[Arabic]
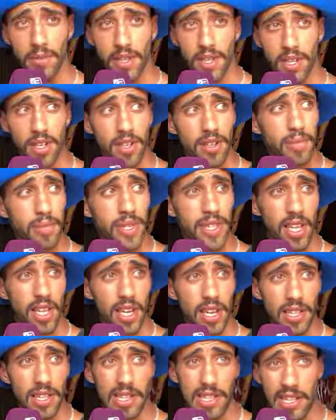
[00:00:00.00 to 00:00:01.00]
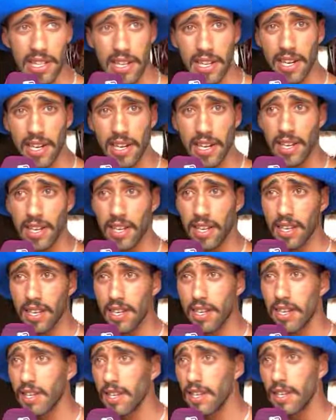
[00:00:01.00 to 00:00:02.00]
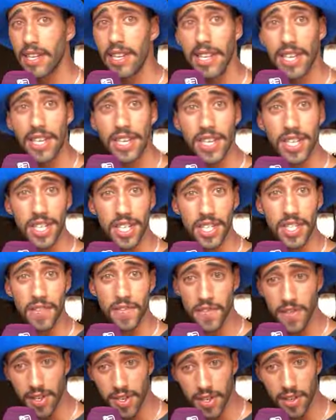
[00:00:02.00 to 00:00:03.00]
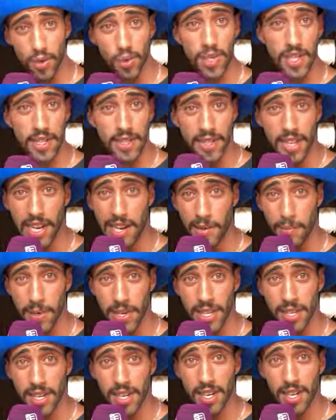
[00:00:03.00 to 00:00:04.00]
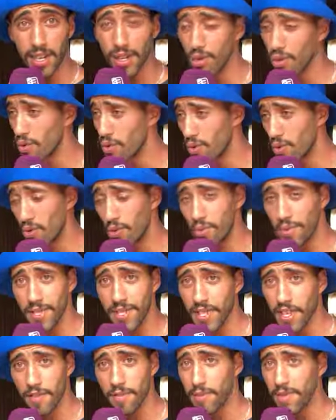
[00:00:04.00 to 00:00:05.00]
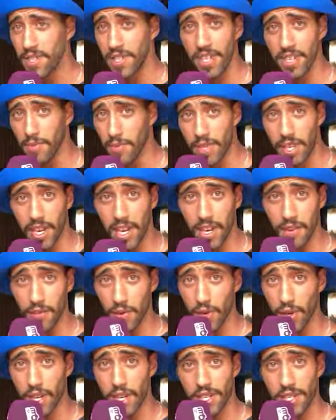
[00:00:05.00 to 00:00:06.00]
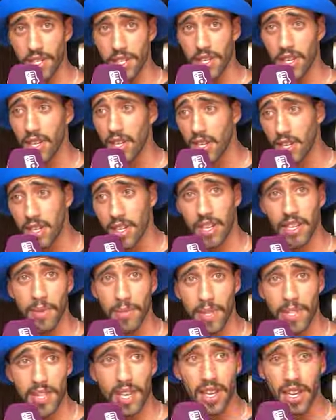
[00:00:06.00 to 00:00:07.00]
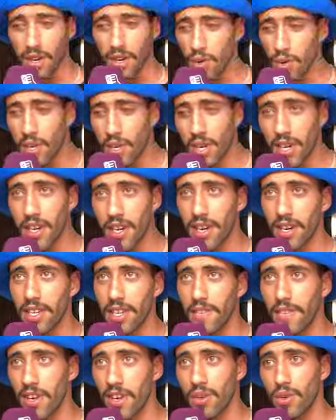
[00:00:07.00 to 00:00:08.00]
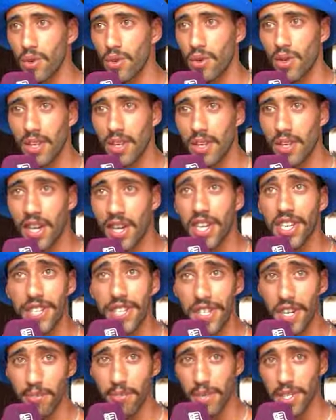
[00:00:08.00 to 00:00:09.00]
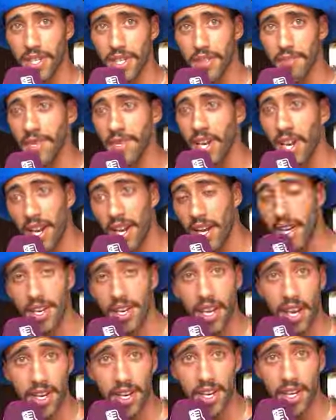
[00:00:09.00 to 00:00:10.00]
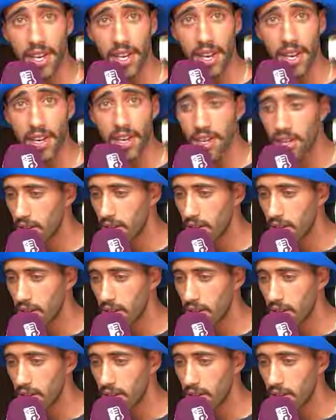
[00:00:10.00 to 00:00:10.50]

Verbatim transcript: المدك منطقه العراقي اللي هي جات في وسط الدار البيضاء وبزاف من الناس ما كيعرفوهاش هاد المنطقه خويا كيف غنقول لك هشه ماشي من نهار حلينا عينينا